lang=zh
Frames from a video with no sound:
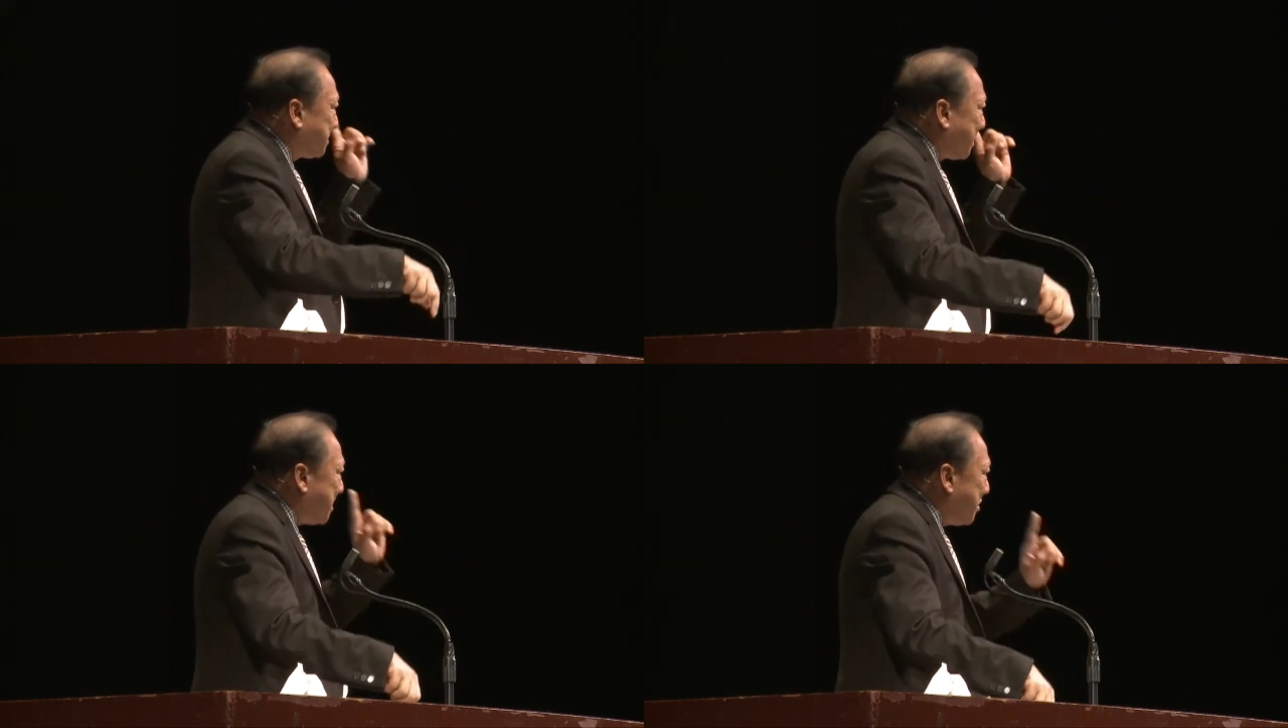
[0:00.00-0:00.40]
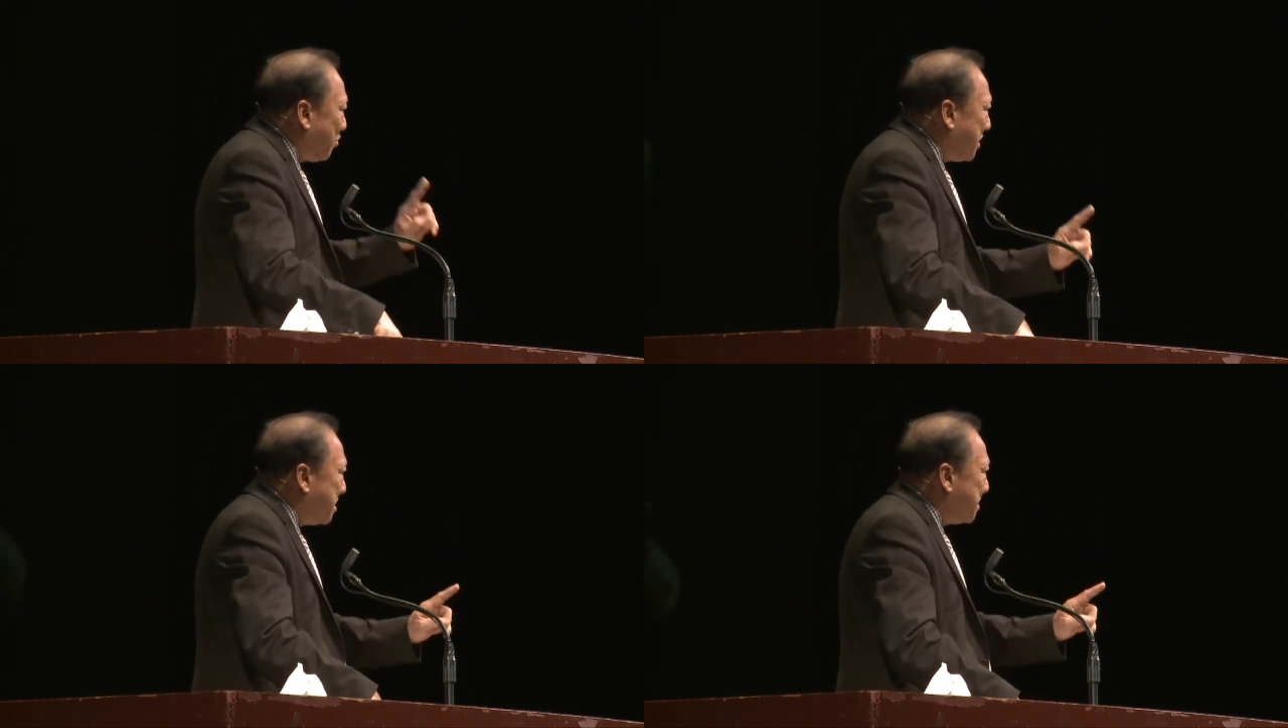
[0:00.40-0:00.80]
这
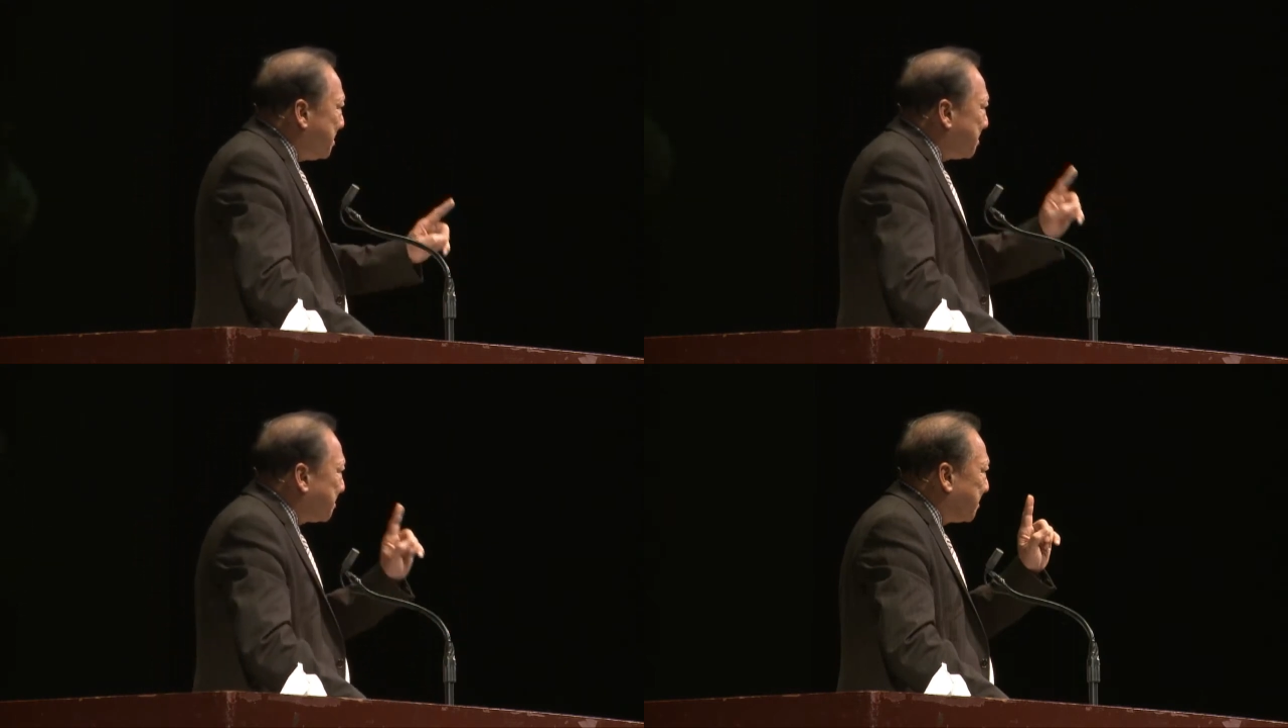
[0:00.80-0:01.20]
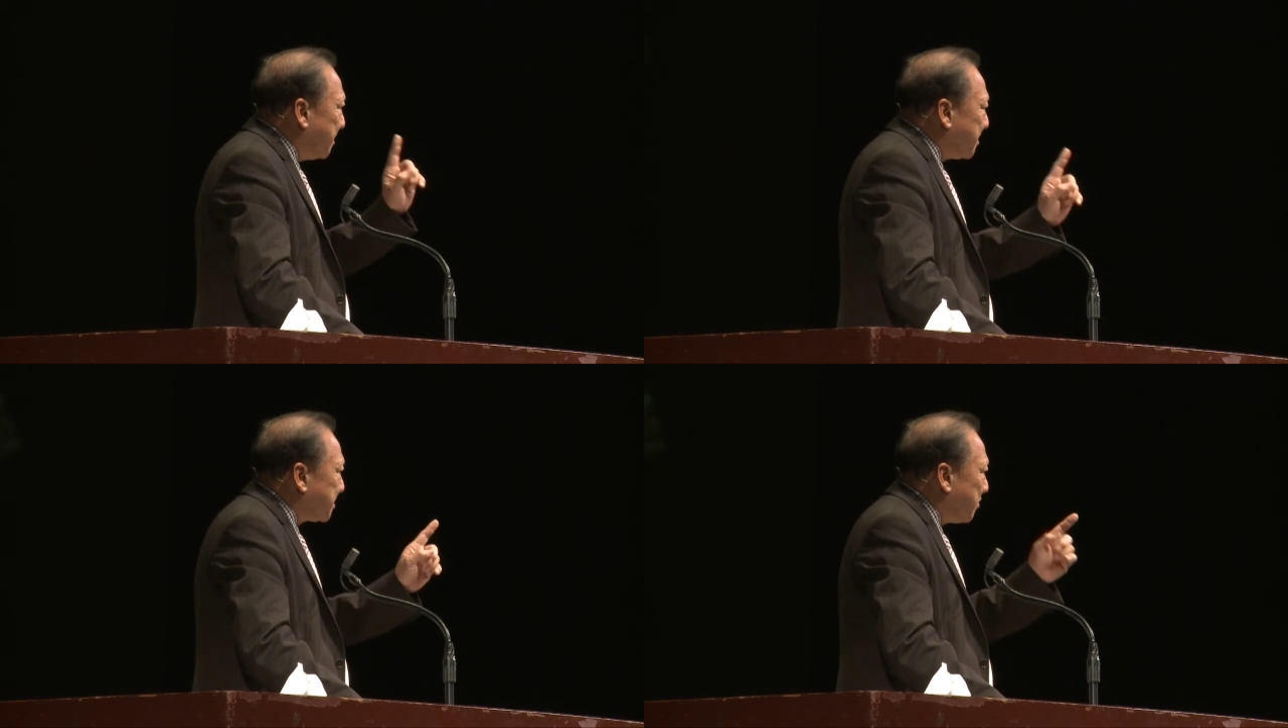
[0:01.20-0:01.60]
一位以
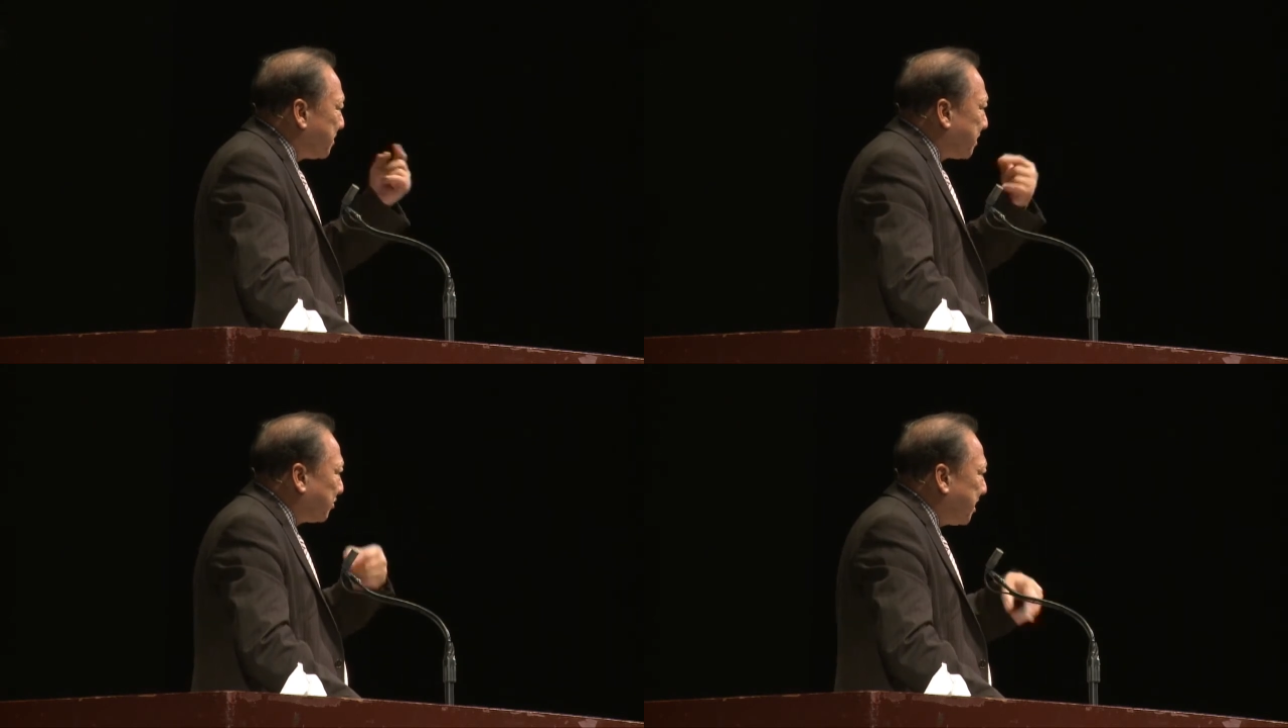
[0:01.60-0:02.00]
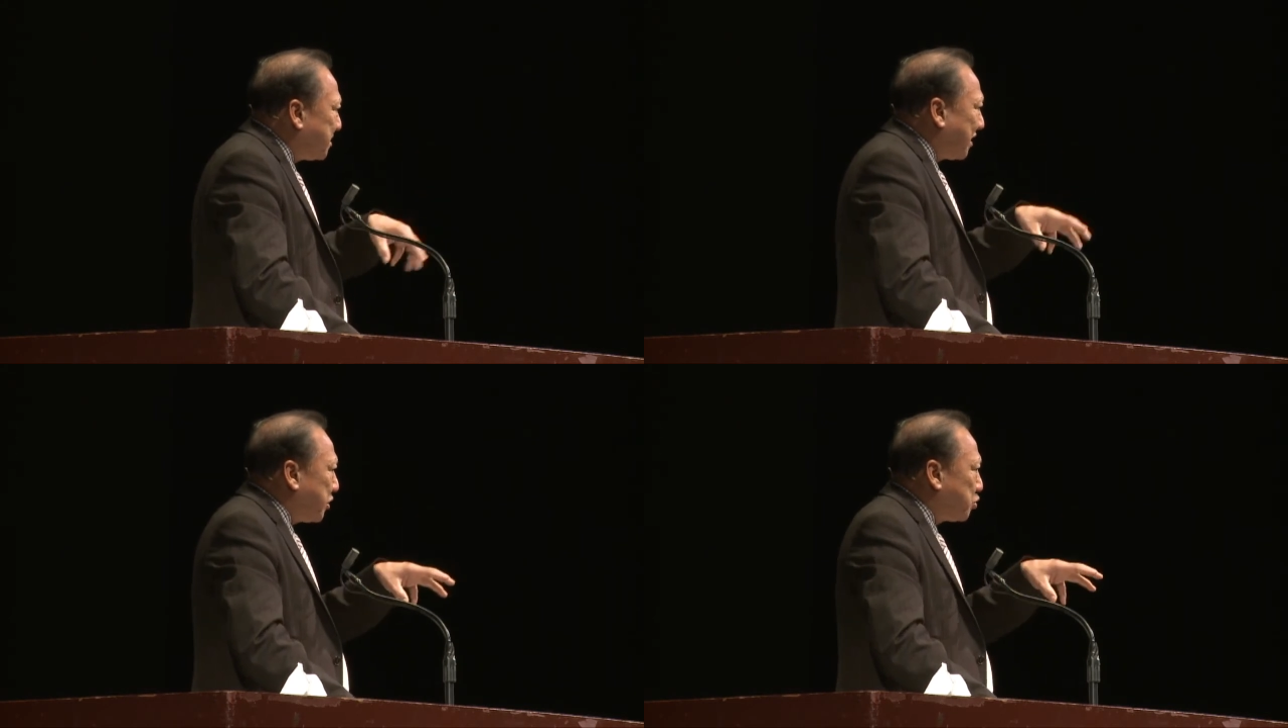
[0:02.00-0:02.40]
神的身份到
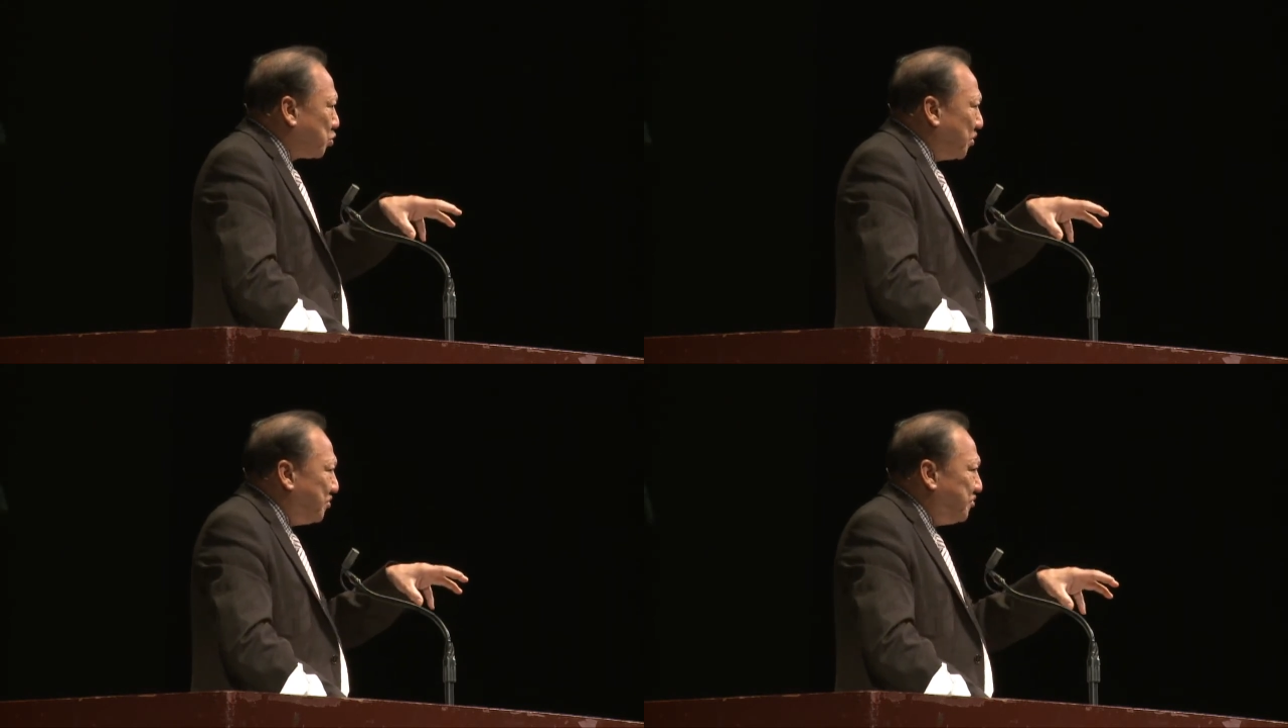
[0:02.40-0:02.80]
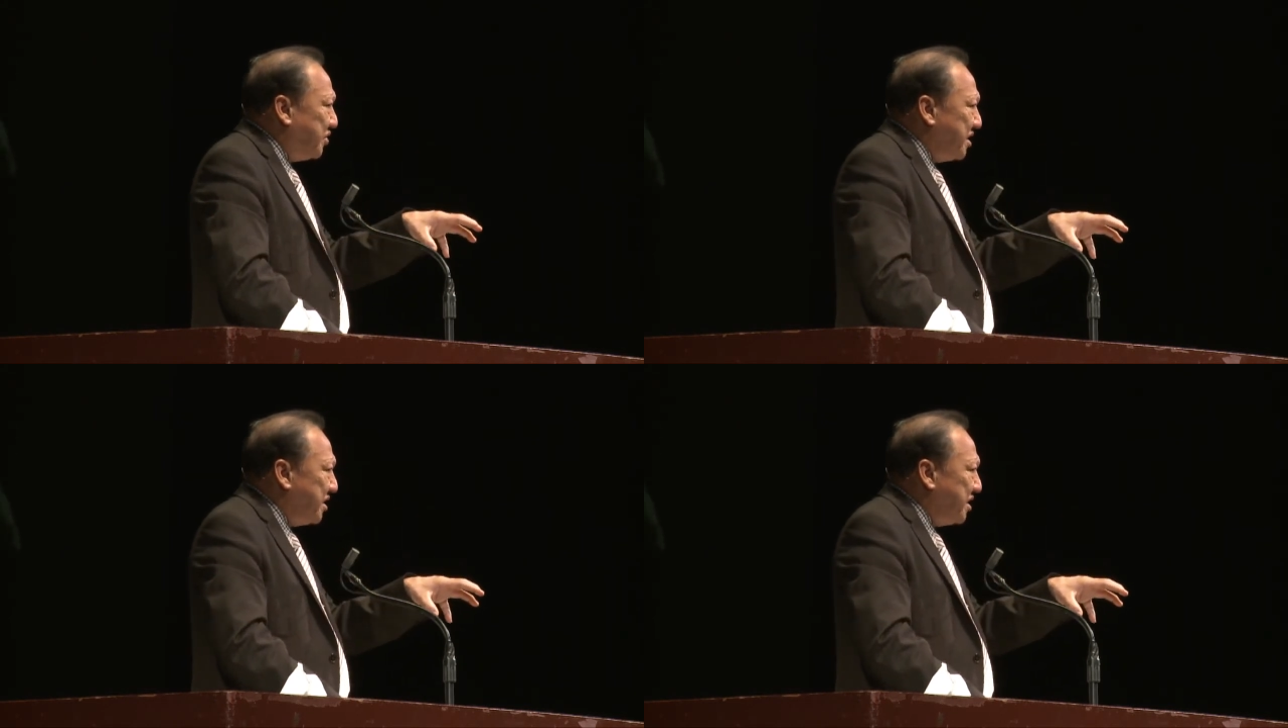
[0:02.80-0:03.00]
地上来做